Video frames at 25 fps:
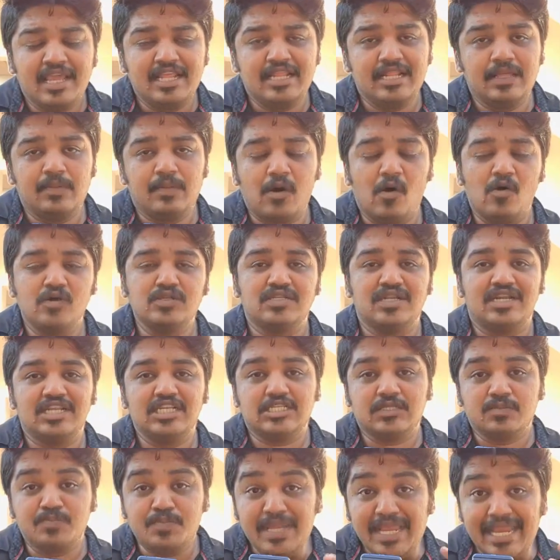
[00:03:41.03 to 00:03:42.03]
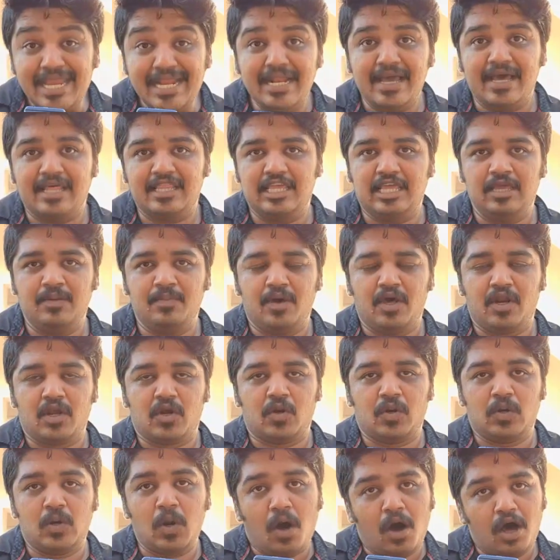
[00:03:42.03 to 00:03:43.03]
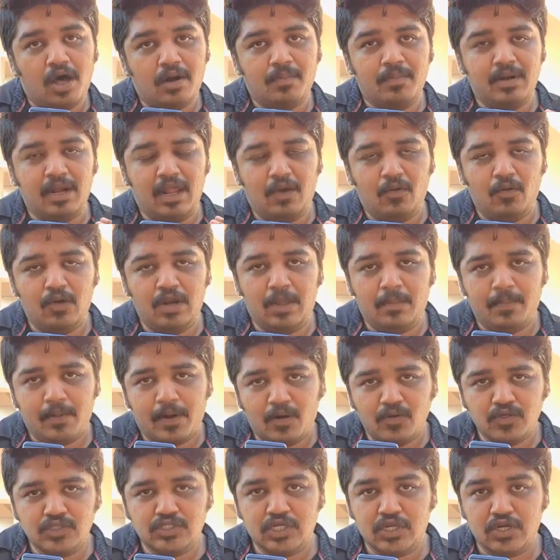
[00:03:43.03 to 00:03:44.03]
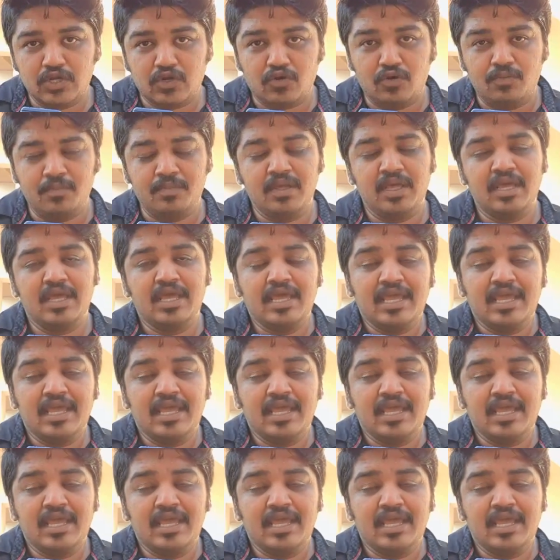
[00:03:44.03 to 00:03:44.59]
இந்த ப்ரௌசரில் ஸ்பீடு அதிகமாக இருக்கும் நார்மலாக உள்ள ப்ரௌசருக்கும்